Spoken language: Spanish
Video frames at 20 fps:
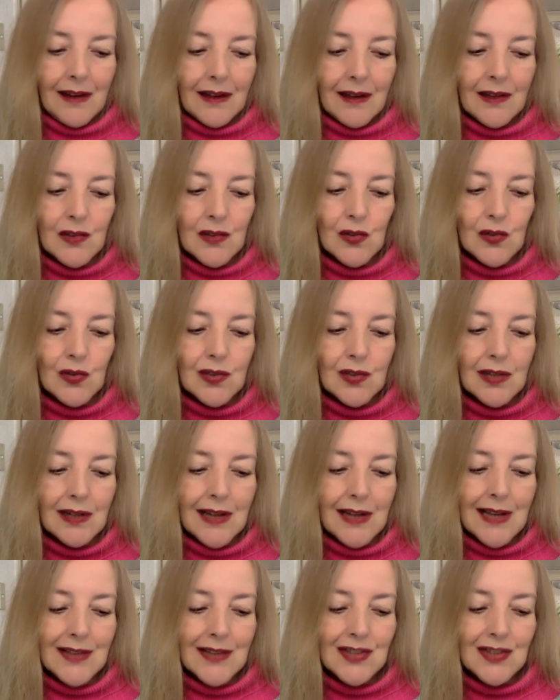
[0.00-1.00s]
Jesús
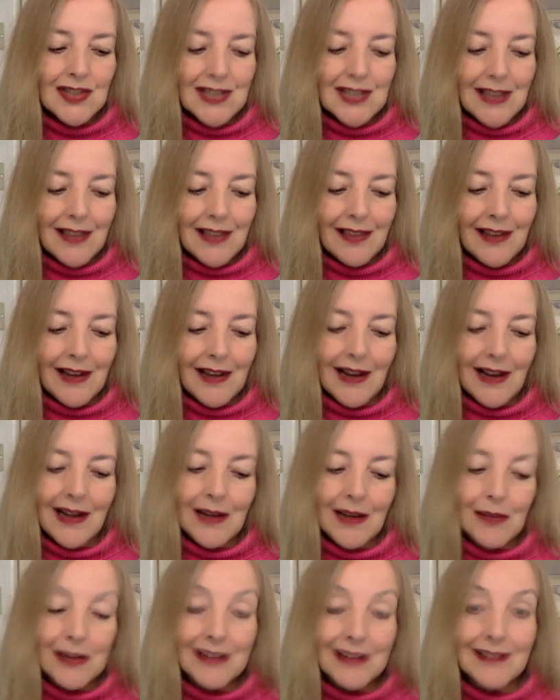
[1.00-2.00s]
tenía sed de la
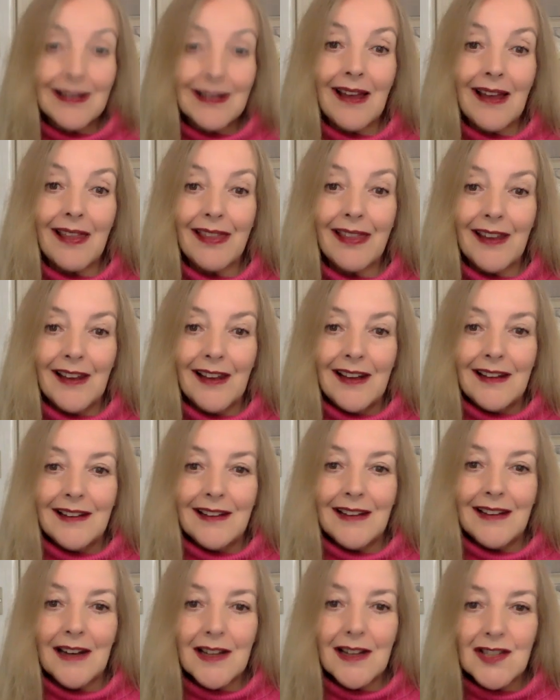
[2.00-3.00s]
libertad
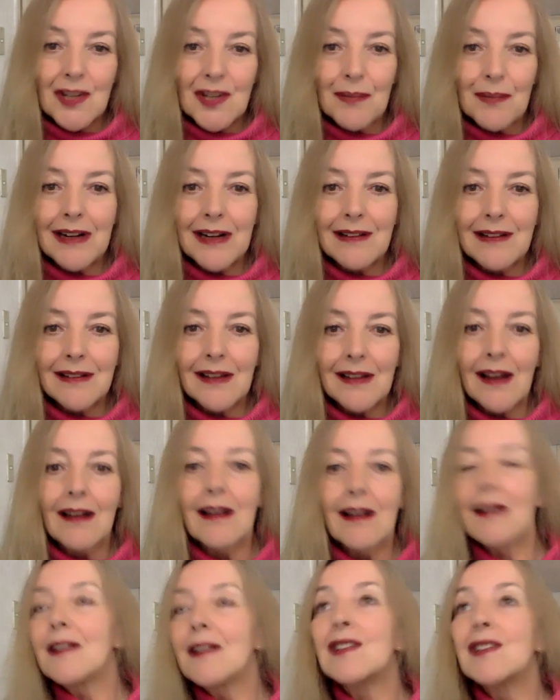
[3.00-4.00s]
de la
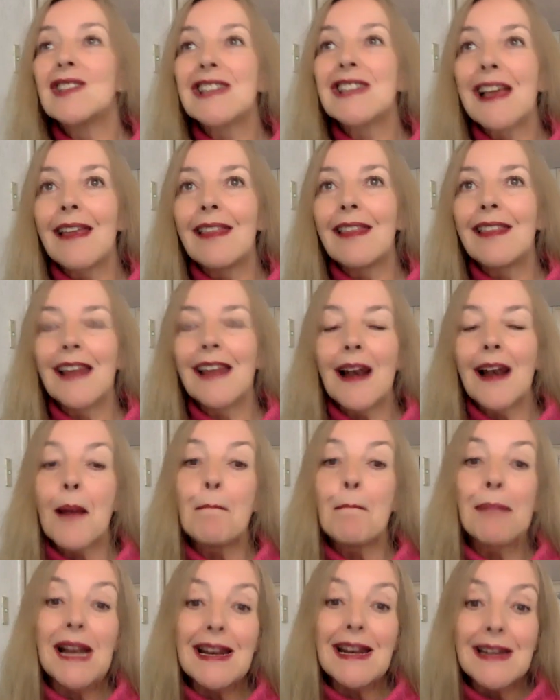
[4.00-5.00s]
samaritana, sed de la
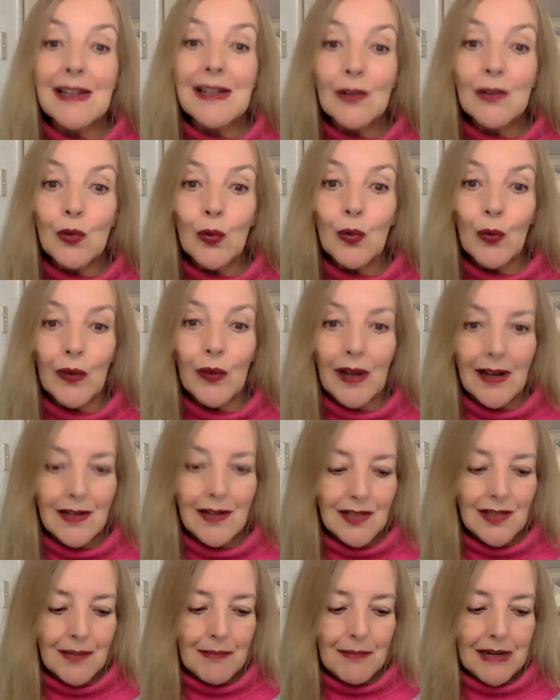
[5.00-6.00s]
plenitud de la
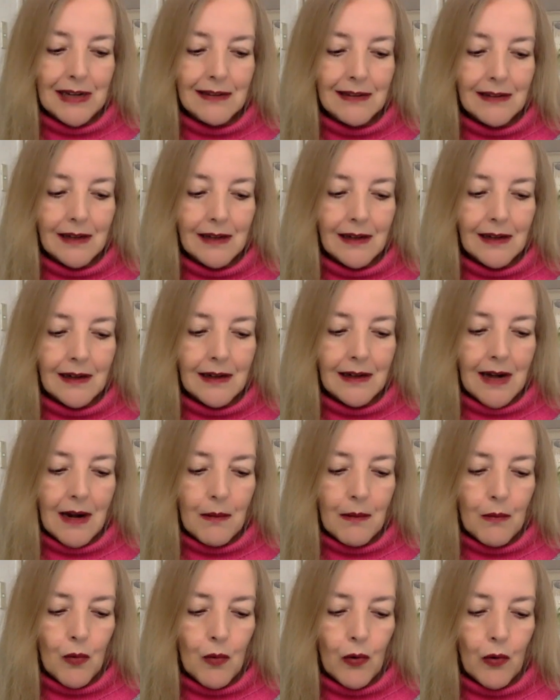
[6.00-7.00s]
samaritana en el
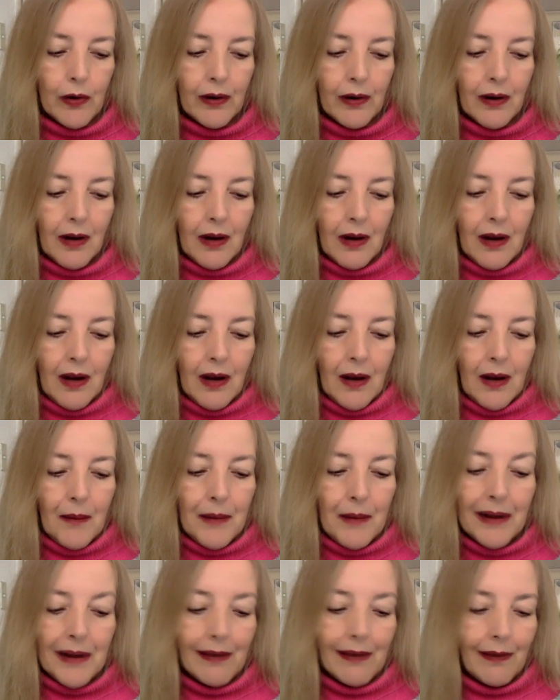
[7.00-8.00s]
amor
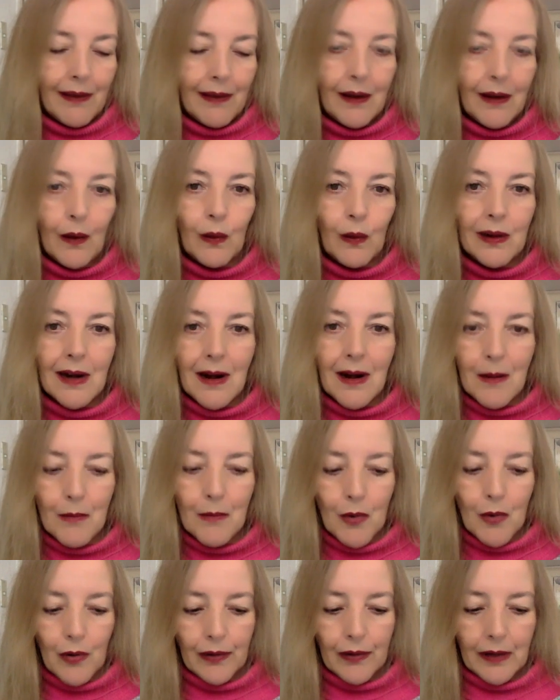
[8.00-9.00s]
verdadero, en el
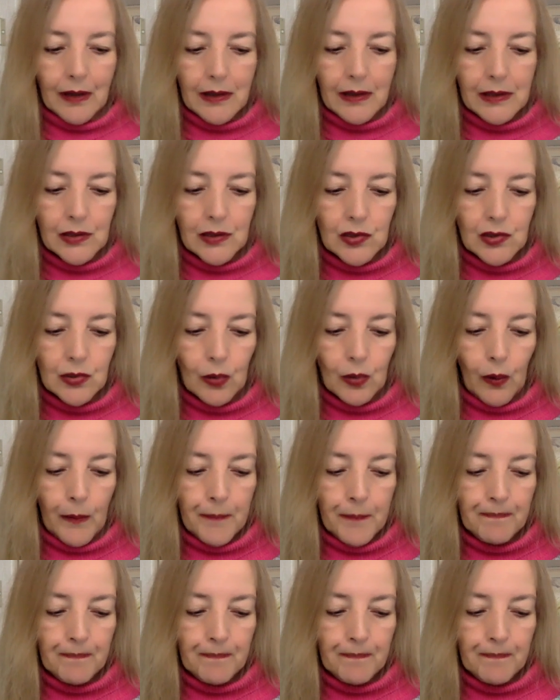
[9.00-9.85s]
amor de Cristo.